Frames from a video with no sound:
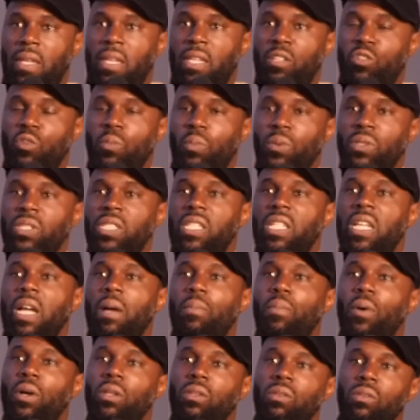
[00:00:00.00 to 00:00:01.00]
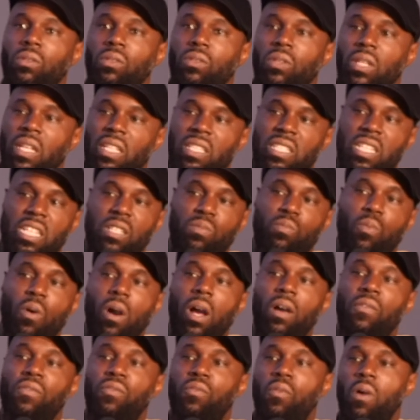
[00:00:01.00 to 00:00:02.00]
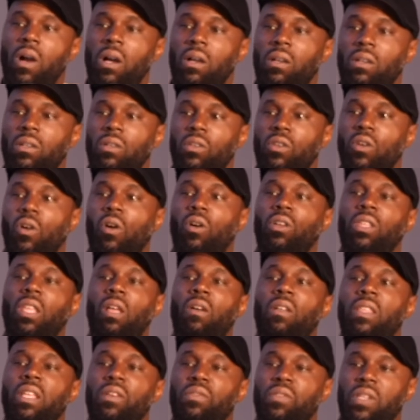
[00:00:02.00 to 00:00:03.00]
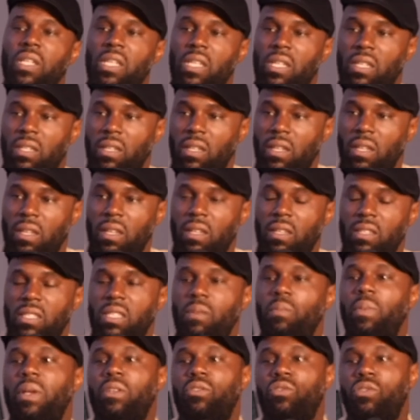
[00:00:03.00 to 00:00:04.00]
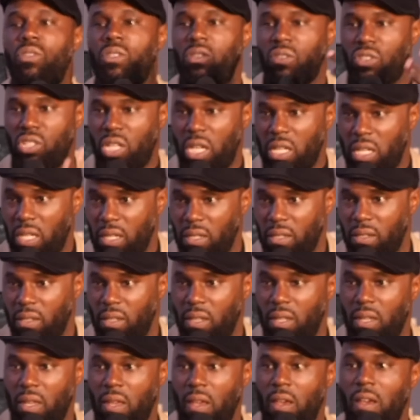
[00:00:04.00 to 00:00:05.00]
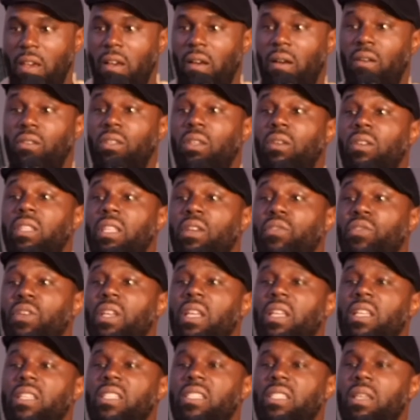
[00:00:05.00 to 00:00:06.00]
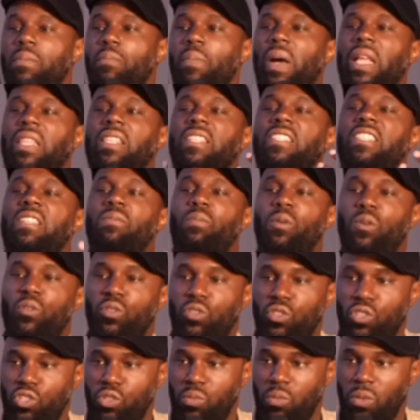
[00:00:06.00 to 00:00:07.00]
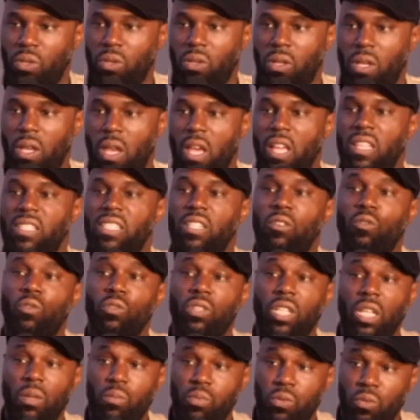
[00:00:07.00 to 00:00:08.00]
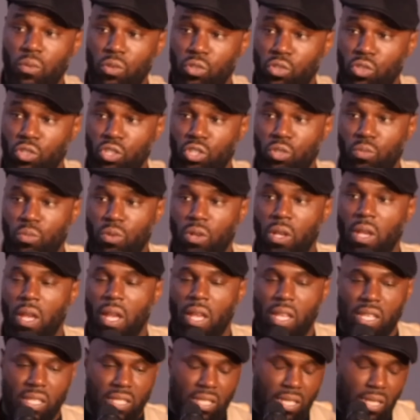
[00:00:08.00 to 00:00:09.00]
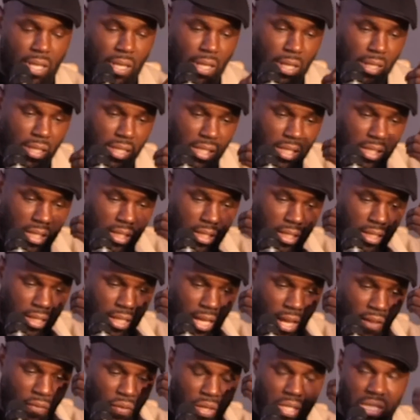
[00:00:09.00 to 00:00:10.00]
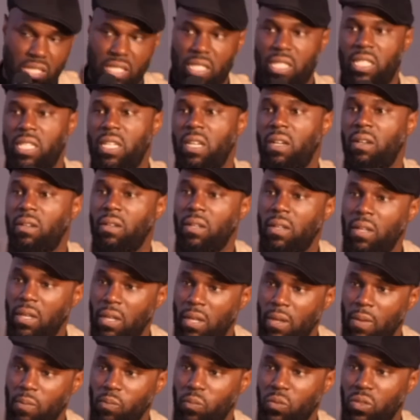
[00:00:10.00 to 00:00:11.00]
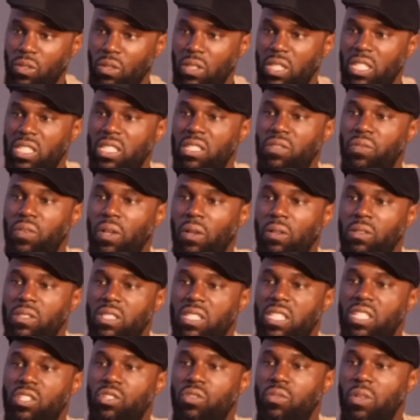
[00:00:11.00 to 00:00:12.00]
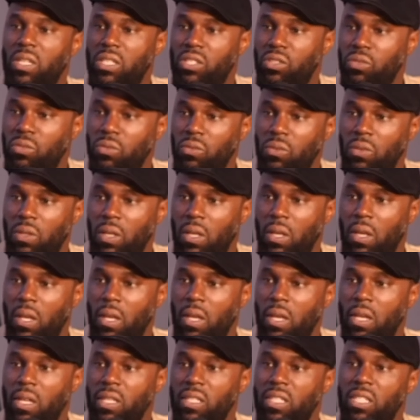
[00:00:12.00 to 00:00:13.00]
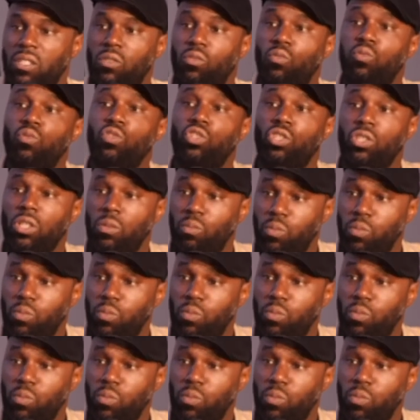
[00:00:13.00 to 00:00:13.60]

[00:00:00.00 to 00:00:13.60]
Et je pense qu'il est important que la diaspora voit que rentrer en Afrique, c'est pas juste jaillir. Rentrer en Afrique, c'est participer au changement c'est contribuer au changement, c'est s'investir dans les différentes situations qui touchent